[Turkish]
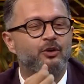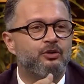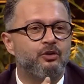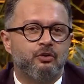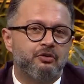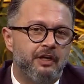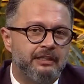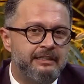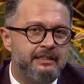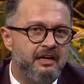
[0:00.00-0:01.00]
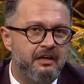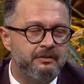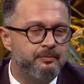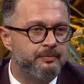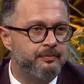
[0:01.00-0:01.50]
yok yok ondan değil de
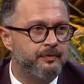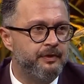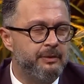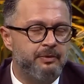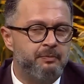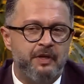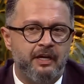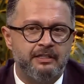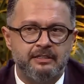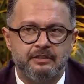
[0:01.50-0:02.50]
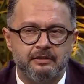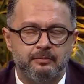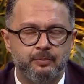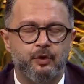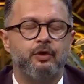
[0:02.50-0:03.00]
yani ne bileyim ne
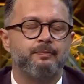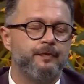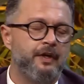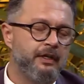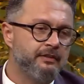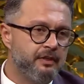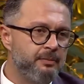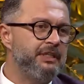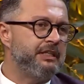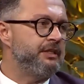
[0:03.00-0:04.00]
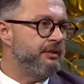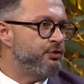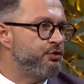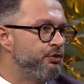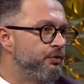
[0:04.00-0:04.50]
yazdığını böyle tabii ki
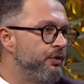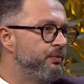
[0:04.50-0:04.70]
şu bu,